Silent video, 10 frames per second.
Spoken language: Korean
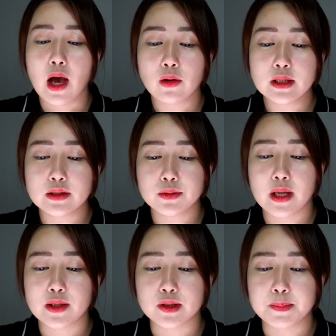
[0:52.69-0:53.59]

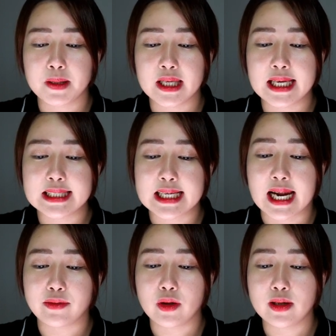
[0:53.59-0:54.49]
학원에서도 계속 스피킹이
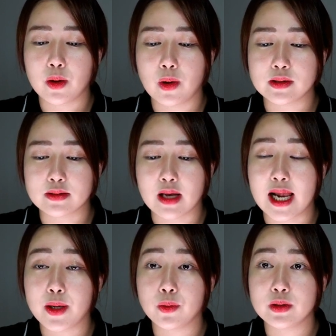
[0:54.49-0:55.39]
잘 안 된다고 하셔서
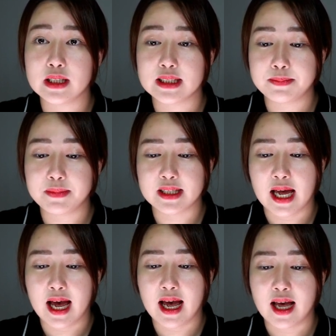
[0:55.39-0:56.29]
알고는
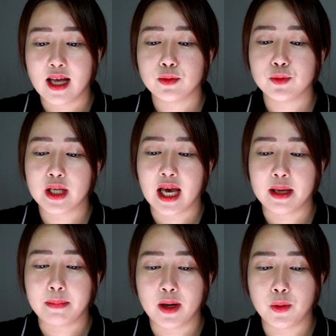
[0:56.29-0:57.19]
있습니다. 우리
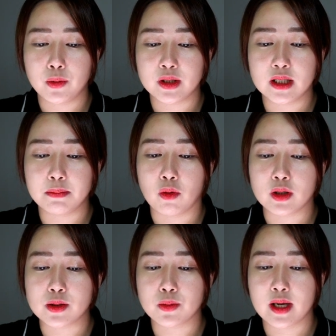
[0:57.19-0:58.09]
아이 말로는
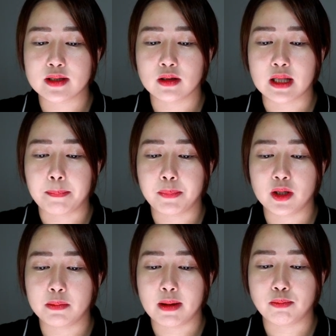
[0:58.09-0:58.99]
머릿속에선
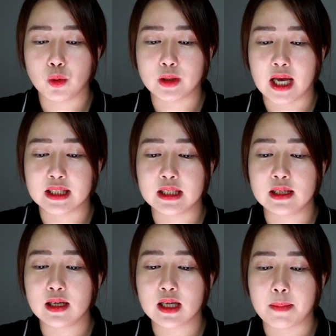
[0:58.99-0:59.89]
답변이 맴도나
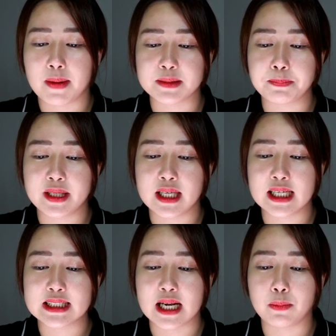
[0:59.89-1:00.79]
틀릴까봐
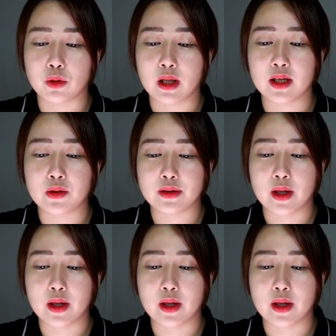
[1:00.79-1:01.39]
스피킹을 잘 못하게